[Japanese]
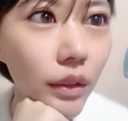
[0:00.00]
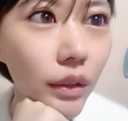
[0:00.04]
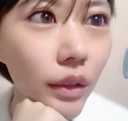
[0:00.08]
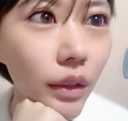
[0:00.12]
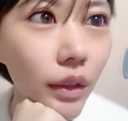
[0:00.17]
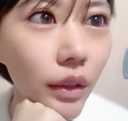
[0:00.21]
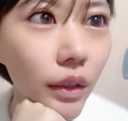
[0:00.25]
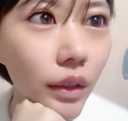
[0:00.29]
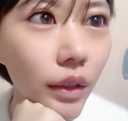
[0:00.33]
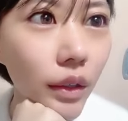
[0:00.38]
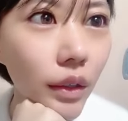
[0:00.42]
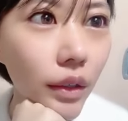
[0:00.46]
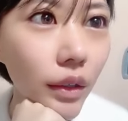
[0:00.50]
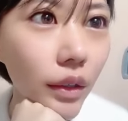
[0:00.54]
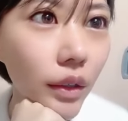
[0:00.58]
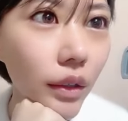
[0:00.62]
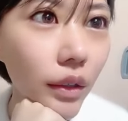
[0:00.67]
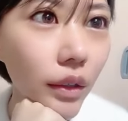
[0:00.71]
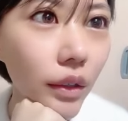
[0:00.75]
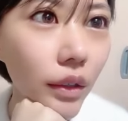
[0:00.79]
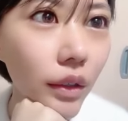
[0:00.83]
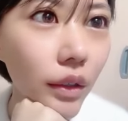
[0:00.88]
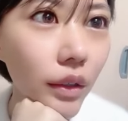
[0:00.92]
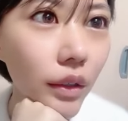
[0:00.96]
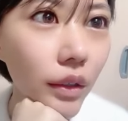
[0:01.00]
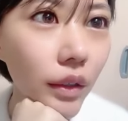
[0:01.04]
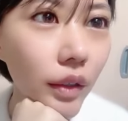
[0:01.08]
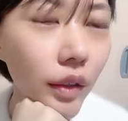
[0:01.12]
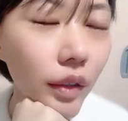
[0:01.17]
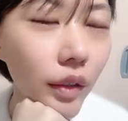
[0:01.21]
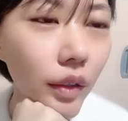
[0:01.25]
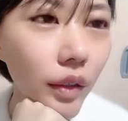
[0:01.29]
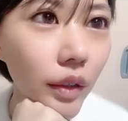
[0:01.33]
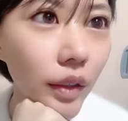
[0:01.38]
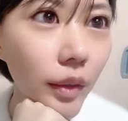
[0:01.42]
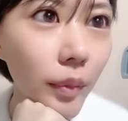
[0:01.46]
なんか
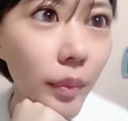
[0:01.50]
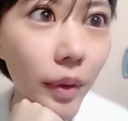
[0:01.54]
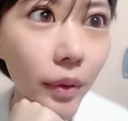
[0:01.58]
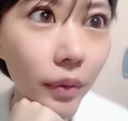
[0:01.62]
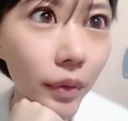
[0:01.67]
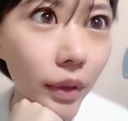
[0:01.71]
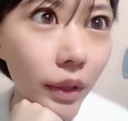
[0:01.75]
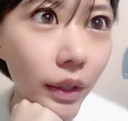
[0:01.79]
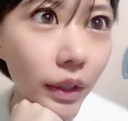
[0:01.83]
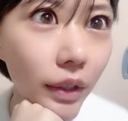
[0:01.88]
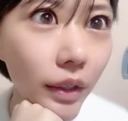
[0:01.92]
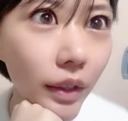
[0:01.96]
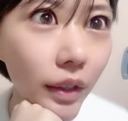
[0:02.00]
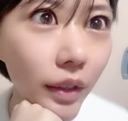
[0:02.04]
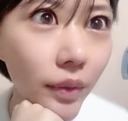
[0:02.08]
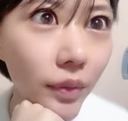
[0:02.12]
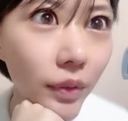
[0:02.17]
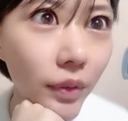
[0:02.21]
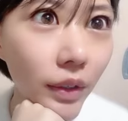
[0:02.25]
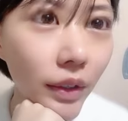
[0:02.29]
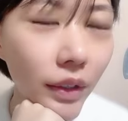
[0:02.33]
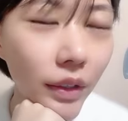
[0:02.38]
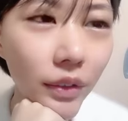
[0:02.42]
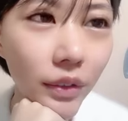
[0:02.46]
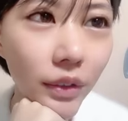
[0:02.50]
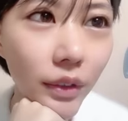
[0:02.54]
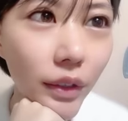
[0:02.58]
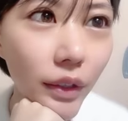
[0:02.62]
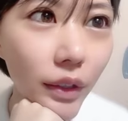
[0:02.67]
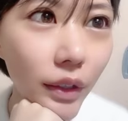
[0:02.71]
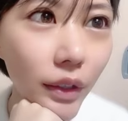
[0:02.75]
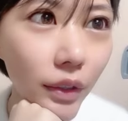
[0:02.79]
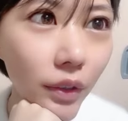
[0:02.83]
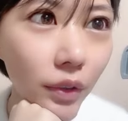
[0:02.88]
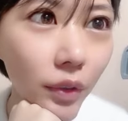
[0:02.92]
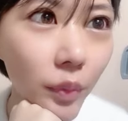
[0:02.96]
今はライブハウスだ
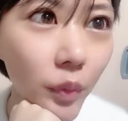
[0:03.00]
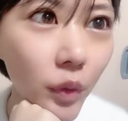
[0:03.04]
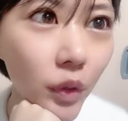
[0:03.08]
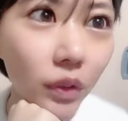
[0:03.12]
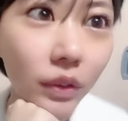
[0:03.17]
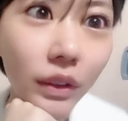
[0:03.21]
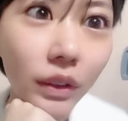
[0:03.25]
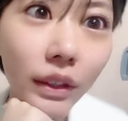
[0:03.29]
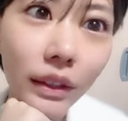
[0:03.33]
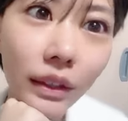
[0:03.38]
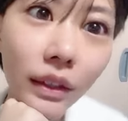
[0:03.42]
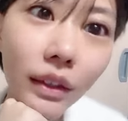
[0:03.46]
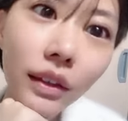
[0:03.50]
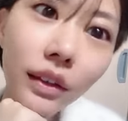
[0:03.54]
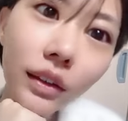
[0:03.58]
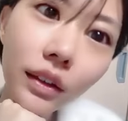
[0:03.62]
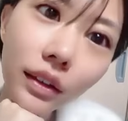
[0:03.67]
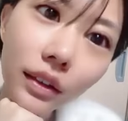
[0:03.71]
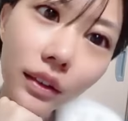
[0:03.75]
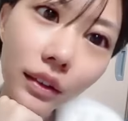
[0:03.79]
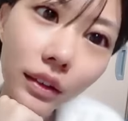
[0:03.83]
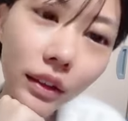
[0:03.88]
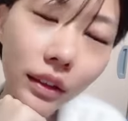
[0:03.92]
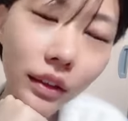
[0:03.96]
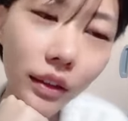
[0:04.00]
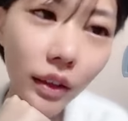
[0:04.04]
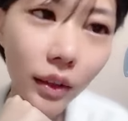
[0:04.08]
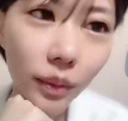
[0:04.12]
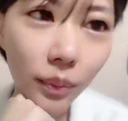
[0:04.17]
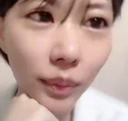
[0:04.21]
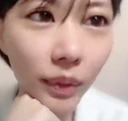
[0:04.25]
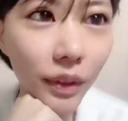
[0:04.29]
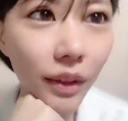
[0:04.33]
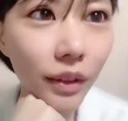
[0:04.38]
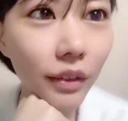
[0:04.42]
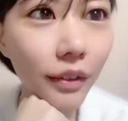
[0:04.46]
けど元は映画館でした
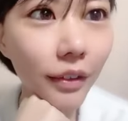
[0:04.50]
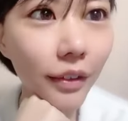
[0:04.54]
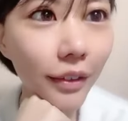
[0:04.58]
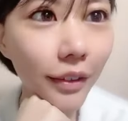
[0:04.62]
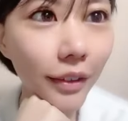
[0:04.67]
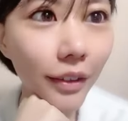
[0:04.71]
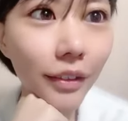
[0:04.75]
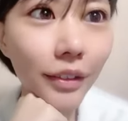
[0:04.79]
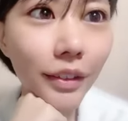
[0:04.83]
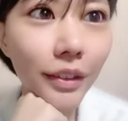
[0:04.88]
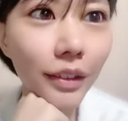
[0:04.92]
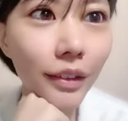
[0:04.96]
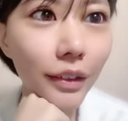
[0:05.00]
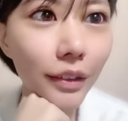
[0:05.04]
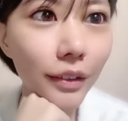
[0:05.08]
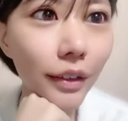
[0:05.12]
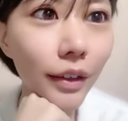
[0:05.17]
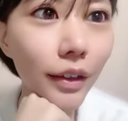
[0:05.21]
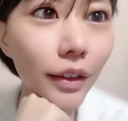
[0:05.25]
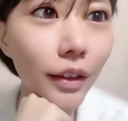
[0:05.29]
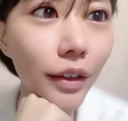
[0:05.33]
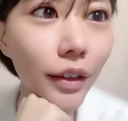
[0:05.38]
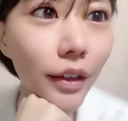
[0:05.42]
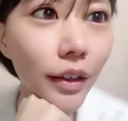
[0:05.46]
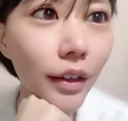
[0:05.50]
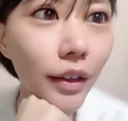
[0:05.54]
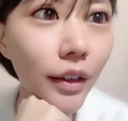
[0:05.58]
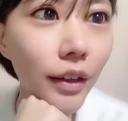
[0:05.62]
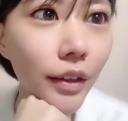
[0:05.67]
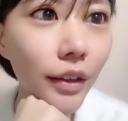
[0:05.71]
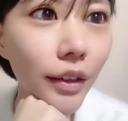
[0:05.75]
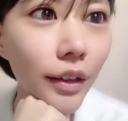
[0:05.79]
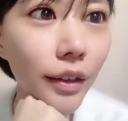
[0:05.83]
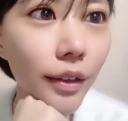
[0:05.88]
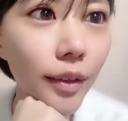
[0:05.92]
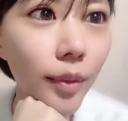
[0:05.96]
みたいな感じでさ
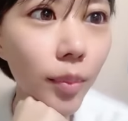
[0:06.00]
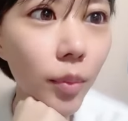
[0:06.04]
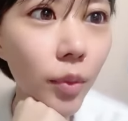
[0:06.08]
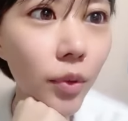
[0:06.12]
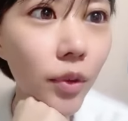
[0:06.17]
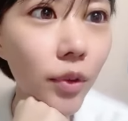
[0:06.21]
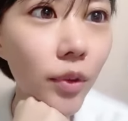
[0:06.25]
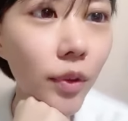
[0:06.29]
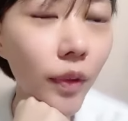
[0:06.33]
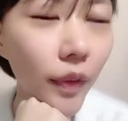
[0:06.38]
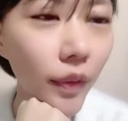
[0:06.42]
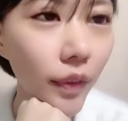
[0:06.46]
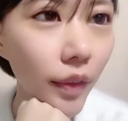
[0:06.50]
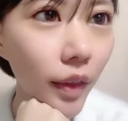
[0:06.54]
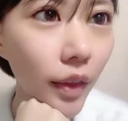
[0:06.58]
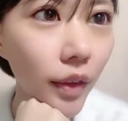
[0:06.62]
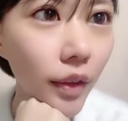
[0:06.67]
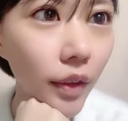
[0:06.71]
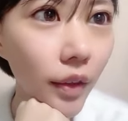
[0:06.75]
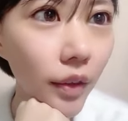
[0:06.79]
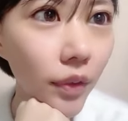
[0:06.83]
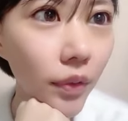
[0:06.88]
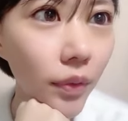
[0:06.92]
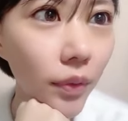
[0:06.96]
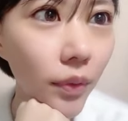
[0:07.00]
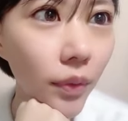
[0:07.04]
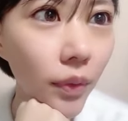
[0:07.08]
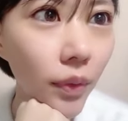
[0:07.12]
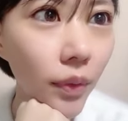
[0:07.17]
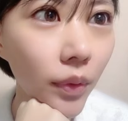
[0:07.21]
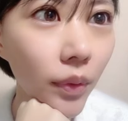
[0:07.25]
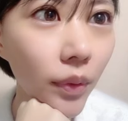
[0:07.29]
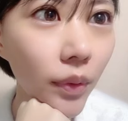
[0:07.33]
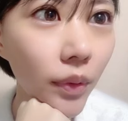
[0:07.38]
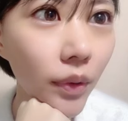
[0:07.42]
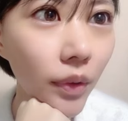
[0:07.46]
なんか元はさなんかそう
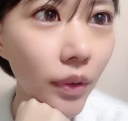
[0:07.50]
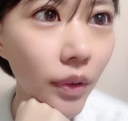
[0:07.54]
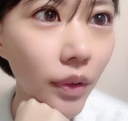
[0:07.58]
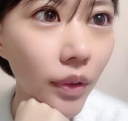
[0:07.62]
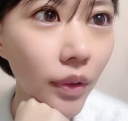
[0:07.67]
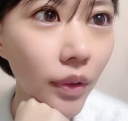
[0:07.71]
いう